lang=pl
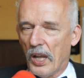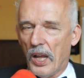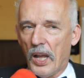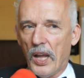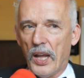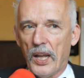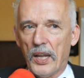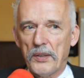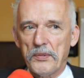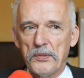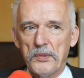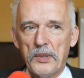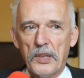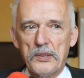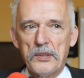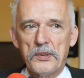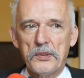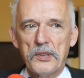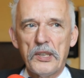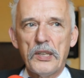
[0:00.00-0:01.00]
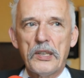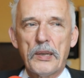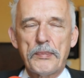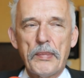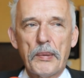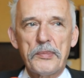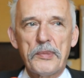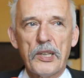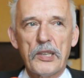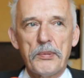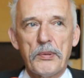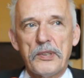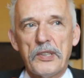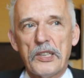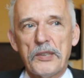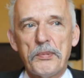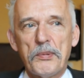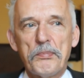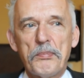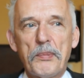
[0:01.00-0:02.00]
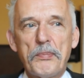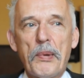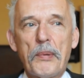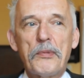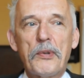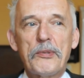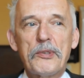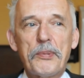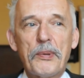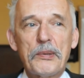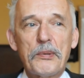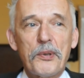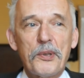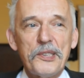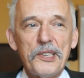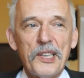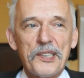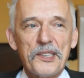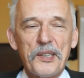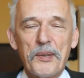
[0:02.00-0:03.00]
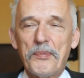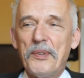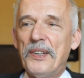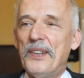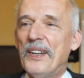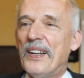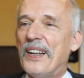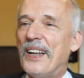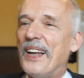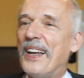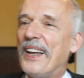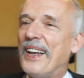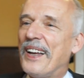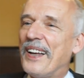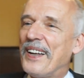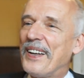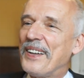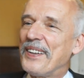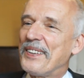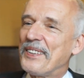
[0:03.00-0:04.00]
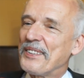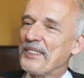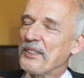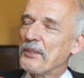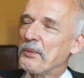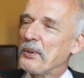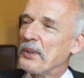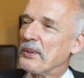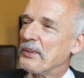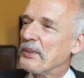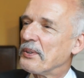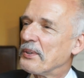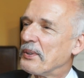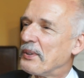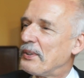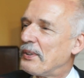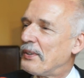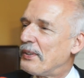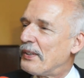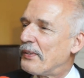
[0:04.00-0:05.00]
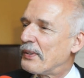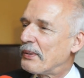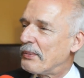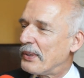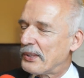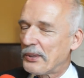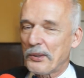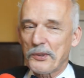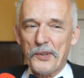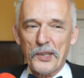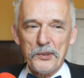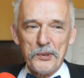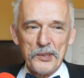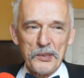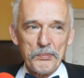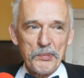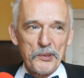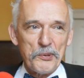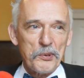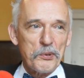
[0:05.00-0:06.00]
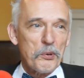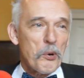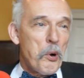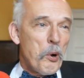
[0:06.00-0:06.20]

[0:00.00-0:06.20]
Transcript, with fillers: A no, kilka mam teraz, teraz mam nowy z panem Rodzenkiem, e, który nie, nie wiadomo czego świadczy, jestem przeciwko